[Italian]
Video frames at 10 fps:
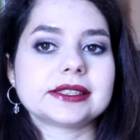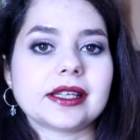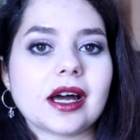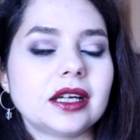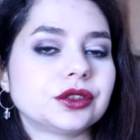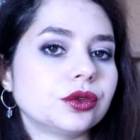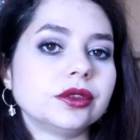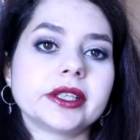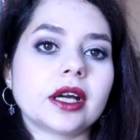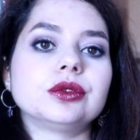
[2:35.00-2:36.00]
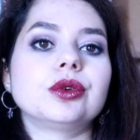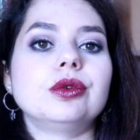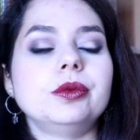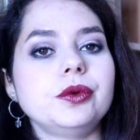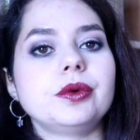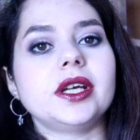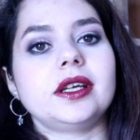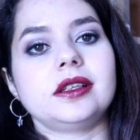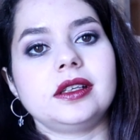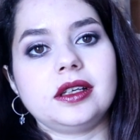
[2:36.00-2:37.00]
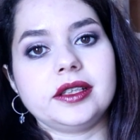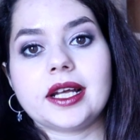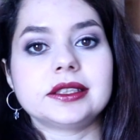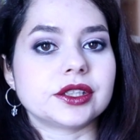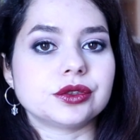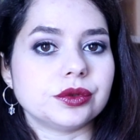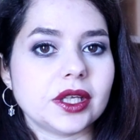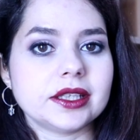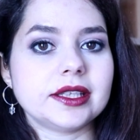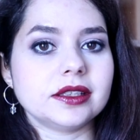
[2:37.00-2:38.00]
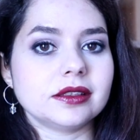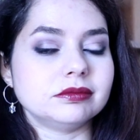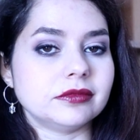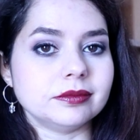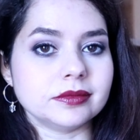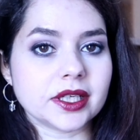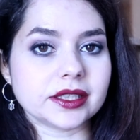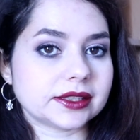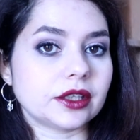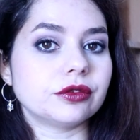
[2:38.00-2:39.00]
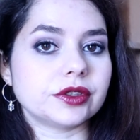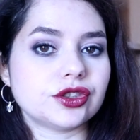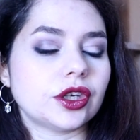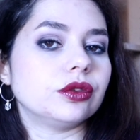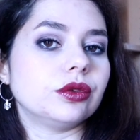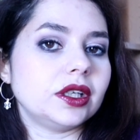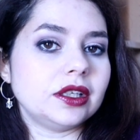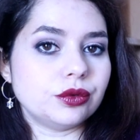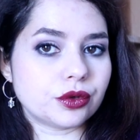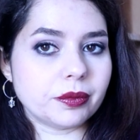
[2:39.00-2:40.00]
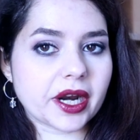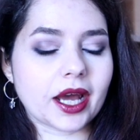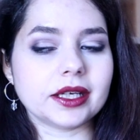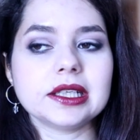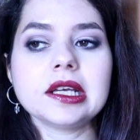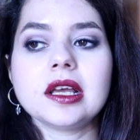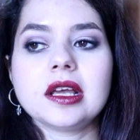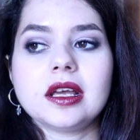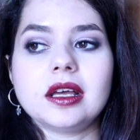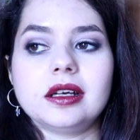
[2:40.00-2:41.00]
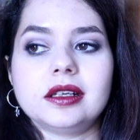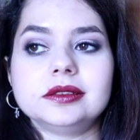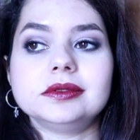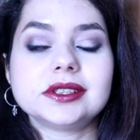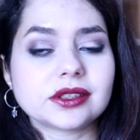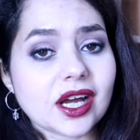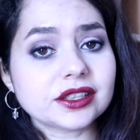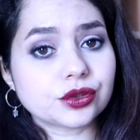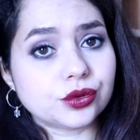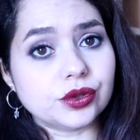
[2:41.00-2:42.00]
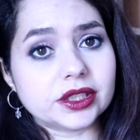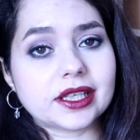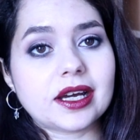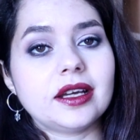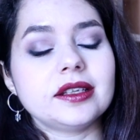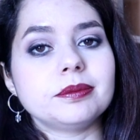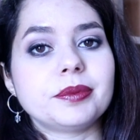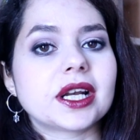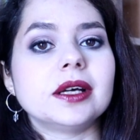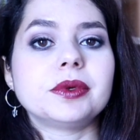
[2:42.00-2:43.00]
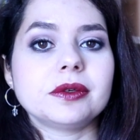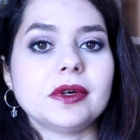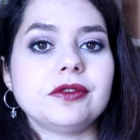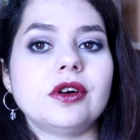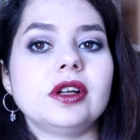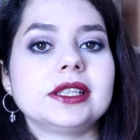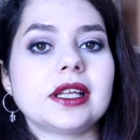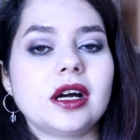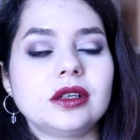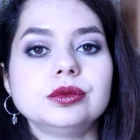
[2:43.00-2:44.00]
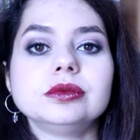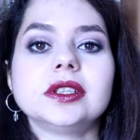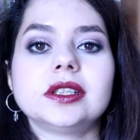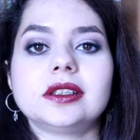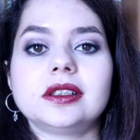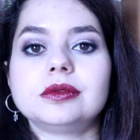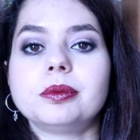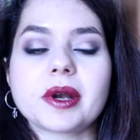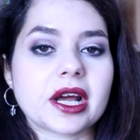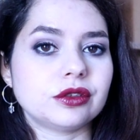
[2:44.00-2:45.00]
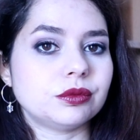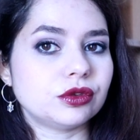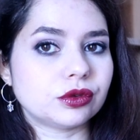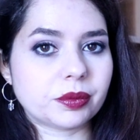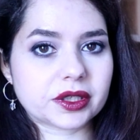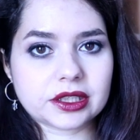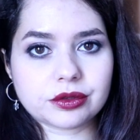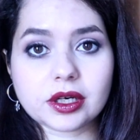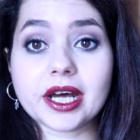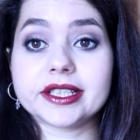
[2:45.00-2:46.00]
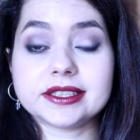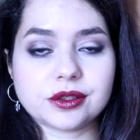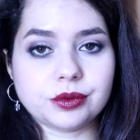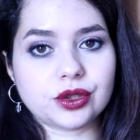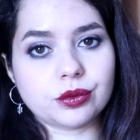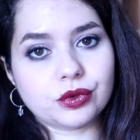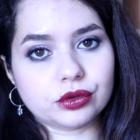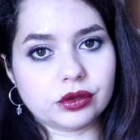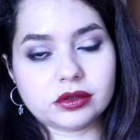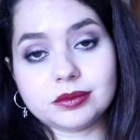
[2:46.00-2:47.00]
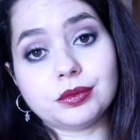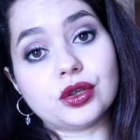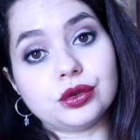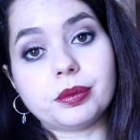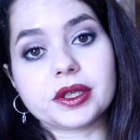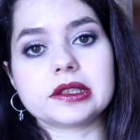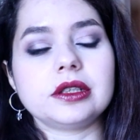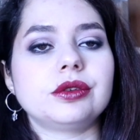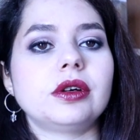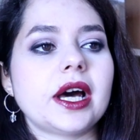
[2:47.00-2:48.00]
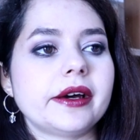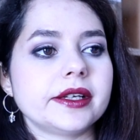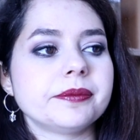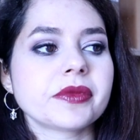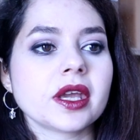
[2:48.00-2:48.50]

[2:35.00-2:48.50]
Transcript: sta ascoltando comunque eh, gli altri studenti mh, mm, che stanno facendo i loro brani, eh, ascolta per la prima volta un, un brano molto particolare, eseguito in modo, in modo particolare.